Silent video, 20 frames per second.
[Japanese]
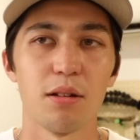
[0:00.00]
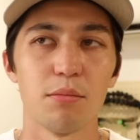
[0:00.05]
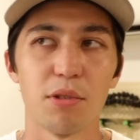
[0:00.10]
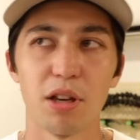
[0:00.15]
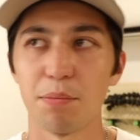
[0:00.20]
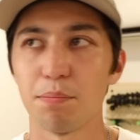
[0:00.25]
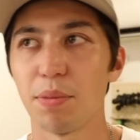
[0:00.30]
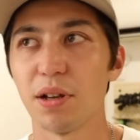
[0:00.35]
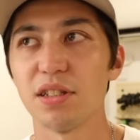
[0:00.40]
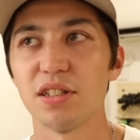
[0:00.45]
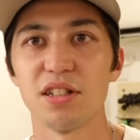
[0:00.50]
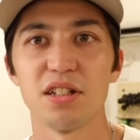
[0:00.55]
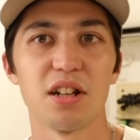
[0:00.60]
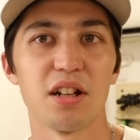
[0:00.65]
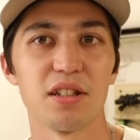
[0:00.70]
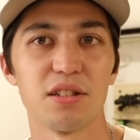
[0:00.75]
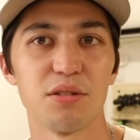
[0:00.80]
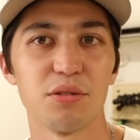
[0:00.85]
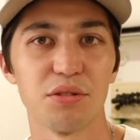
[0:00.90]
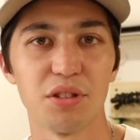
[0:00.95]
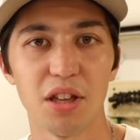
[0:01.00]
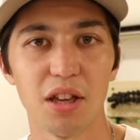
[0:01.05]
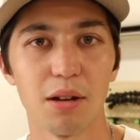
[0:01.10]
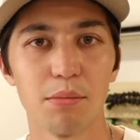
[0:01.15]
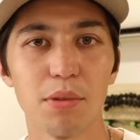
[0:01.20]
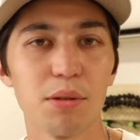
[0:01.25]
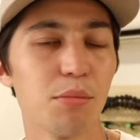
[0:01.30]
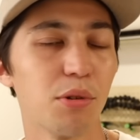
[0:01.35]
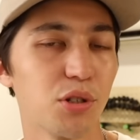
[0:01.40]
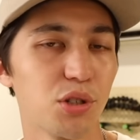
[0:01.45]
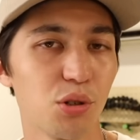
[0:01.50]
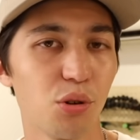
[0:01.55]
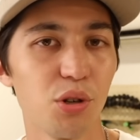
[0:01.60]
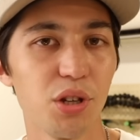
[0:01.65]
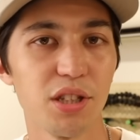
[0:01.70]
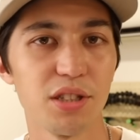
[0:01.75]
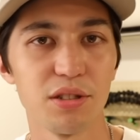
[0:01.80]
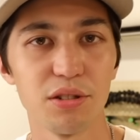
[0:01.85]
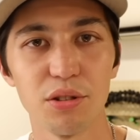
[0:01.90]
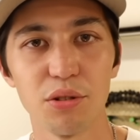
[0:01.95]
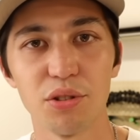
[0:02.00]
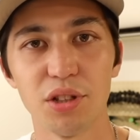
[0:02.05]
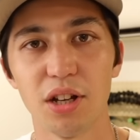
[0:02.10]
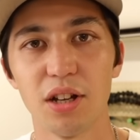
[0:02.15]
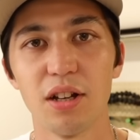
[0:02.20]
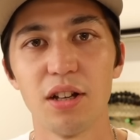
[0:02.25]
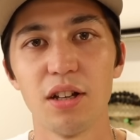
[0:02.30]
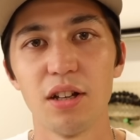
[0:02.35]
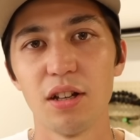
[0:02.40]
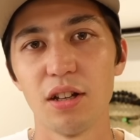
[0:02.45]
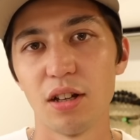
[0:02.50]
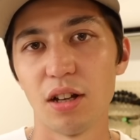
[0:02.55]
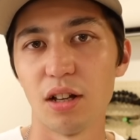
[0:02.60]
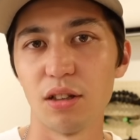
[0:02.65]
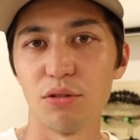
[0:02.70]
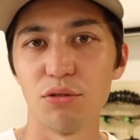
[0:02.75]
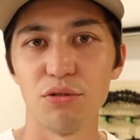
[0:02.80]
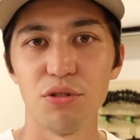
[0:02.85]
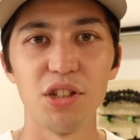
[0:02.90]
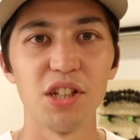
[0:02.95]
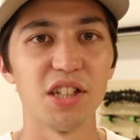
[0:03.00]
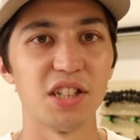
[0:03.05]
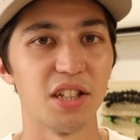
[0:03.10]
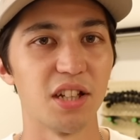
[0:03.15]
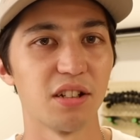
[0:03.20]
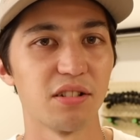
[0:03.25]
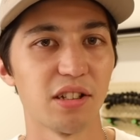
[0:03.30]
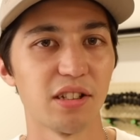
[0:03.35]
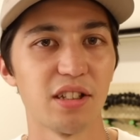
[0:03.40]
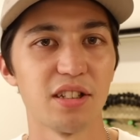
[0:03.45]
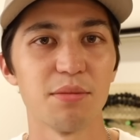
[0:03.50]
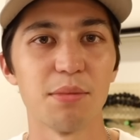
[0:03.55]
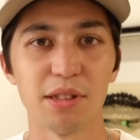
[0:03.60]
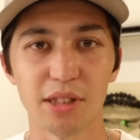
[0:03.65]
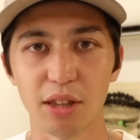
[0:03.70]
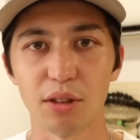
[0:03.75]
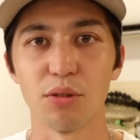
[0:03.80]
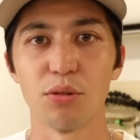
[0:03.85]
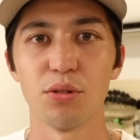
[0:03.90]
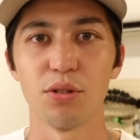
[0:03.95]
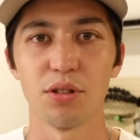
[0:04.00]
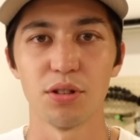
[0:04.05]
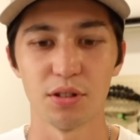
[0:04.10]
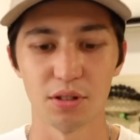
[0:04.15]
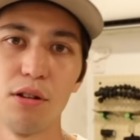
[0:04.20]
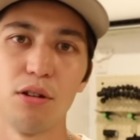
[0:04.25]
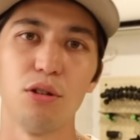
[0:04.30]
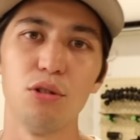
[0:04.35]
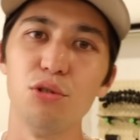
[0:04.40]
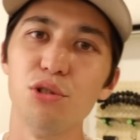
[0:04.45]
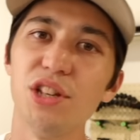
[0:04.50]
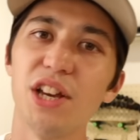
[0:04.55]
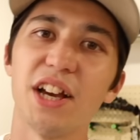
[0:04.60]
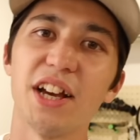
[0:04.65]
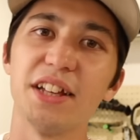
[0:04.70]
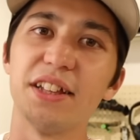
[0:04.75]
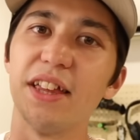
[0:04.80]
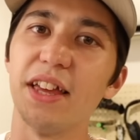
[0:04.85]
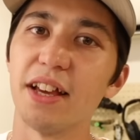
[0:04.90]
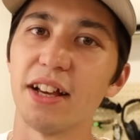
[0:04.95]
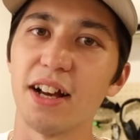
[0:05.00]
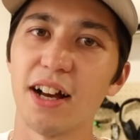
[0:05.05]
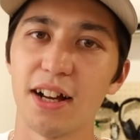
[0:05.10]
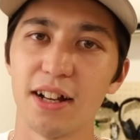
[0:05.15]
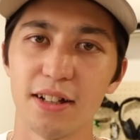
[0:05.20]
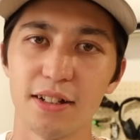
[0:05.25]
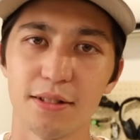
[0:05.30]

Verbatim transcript: まあ、一般人からするとねあんまもう消費するようなあの雰囲気じゃなくなってしまったと売上低下